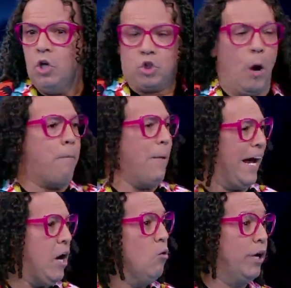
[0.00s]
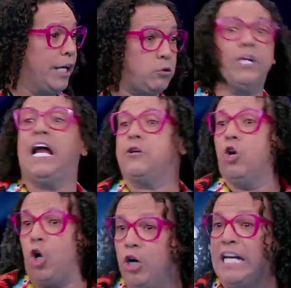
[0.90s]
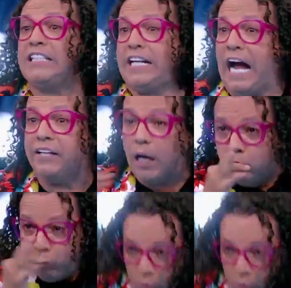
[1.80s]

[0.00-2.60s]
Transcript: Sopega un grito y la llorona se calla.